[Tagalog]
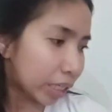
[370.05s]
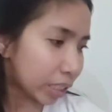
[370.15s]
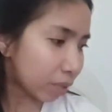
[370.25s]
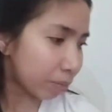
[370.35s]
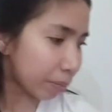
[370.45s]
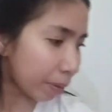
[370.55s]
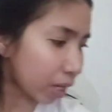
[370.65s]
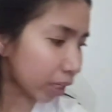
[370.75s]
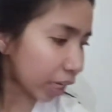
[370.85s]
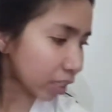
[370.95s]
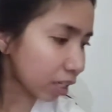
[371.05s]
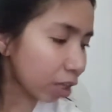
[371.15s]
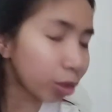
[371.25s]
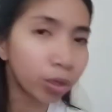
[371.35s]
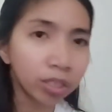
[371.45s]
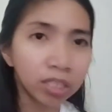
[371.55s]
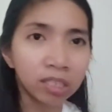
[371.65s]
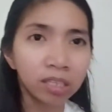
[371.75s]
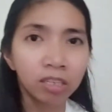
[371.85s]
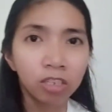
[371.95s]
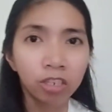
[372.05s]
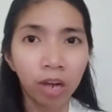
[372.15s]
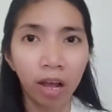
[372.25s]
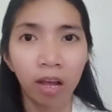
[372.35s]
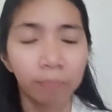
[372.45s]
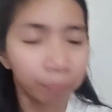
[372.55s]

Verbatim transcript: Kasi may parang extra dirt siya